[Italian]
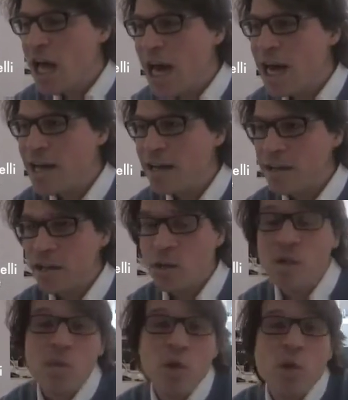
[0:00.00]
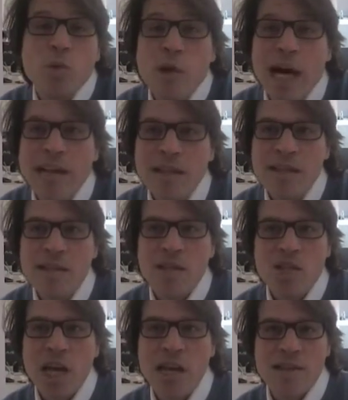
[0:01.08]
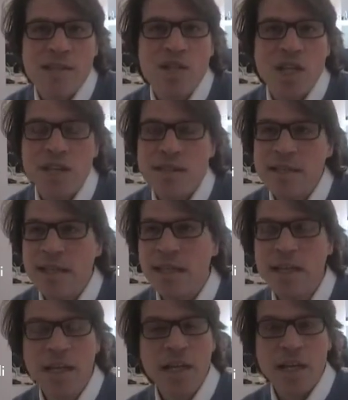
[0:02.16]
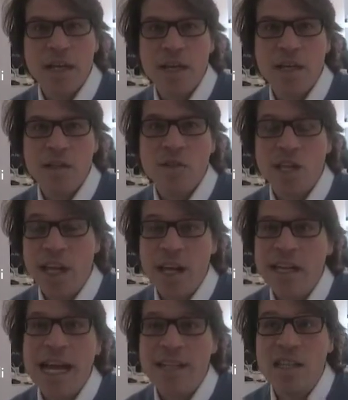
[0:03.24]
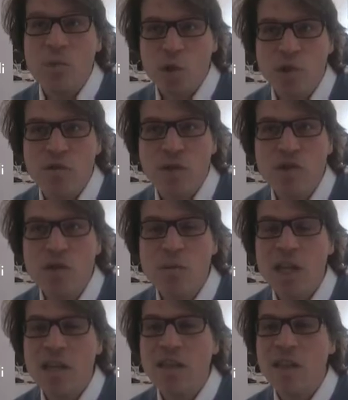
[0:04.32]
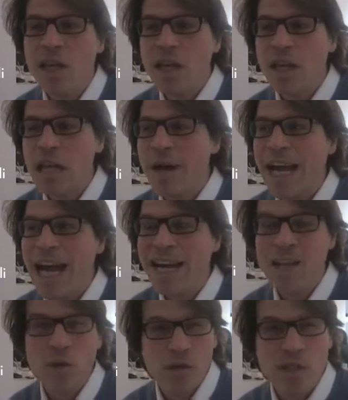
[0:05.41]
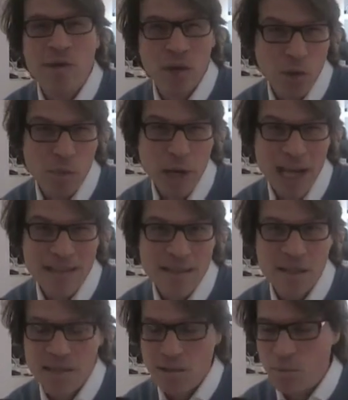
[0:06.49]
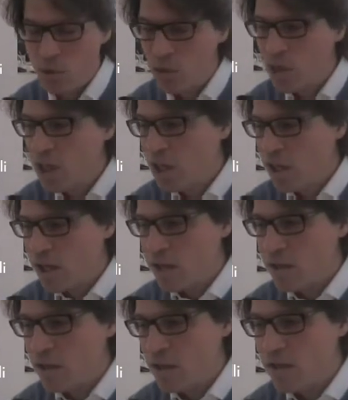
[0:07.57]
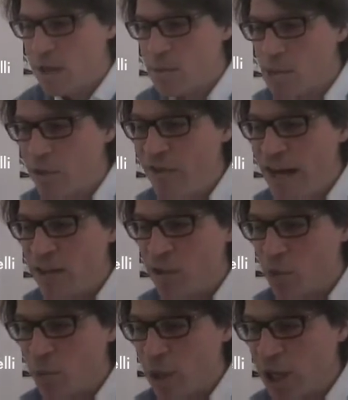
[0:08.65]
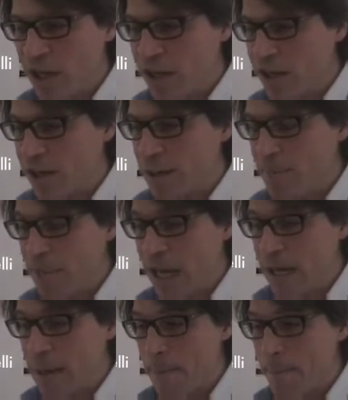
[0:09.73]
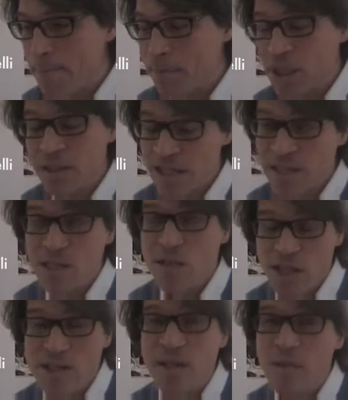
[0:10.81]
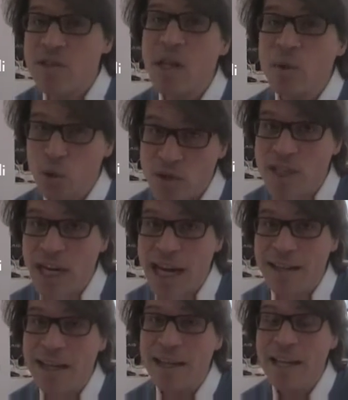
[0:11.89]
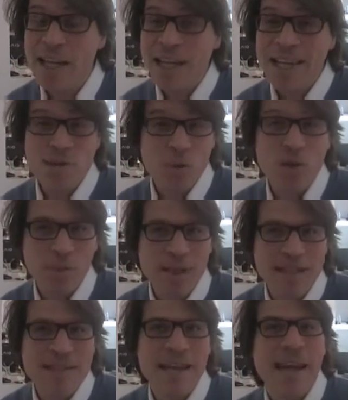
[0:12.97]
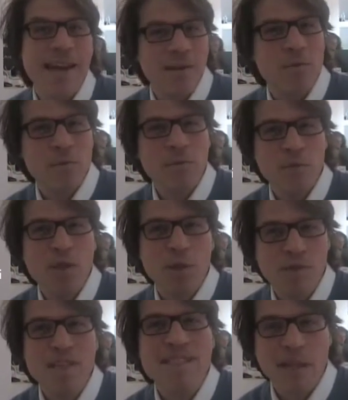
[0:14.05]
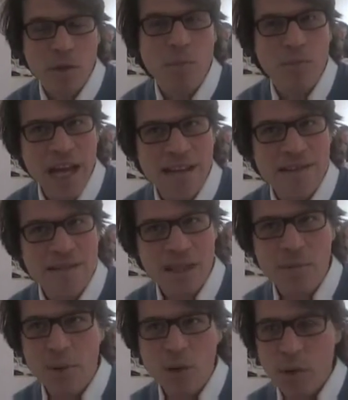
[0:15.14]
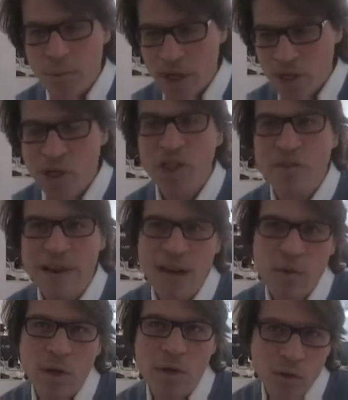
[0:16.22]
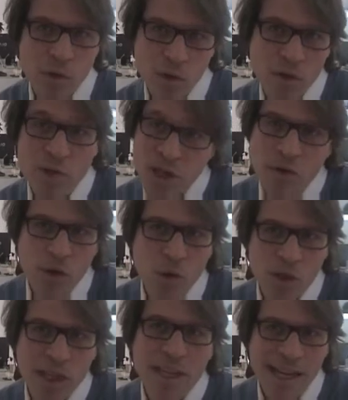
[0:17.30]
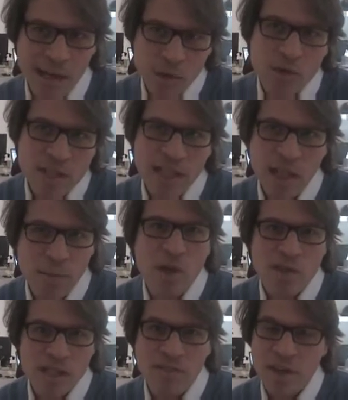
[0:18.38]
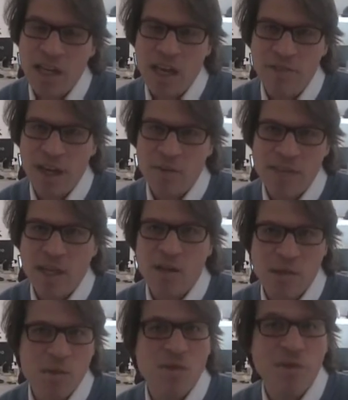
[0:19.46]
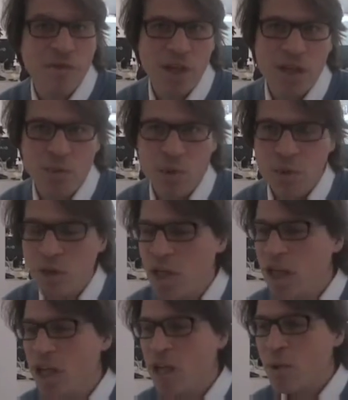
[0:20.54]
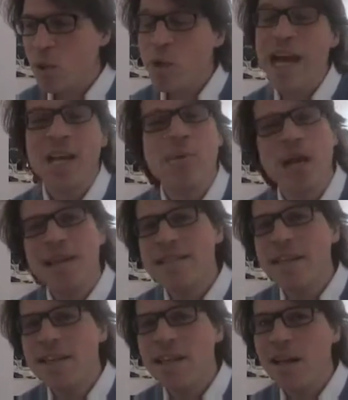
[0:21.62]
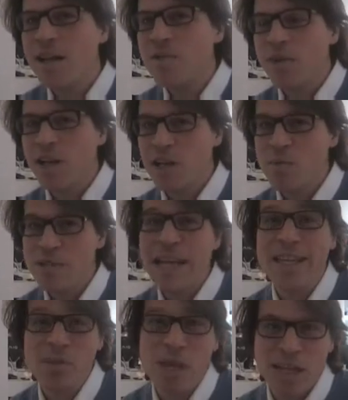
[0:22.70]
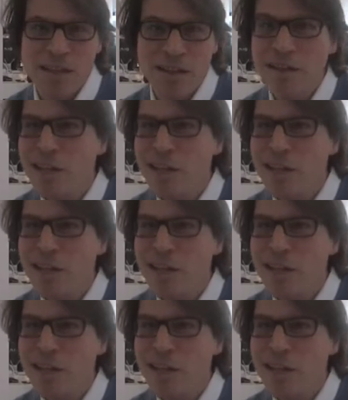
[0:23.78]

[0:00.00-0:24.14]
ha eh, costi molto più alti se c'è l'esigenza eh, di ottenere i dati molto velocemente e magari in condizioni complesse, ad esempio eh, l'abbiamo fatto per eh, ehm, delle stazioni di servizio in autostrada che sono di per sé un tipo di visita complessa, per cui per incentivare qualcuno, convincere qualcuno ad andare in autostrada apposta a fare questa cosa bisogna offrire di più, per cui anche per l'azienda la, ris la, risposta è dipende,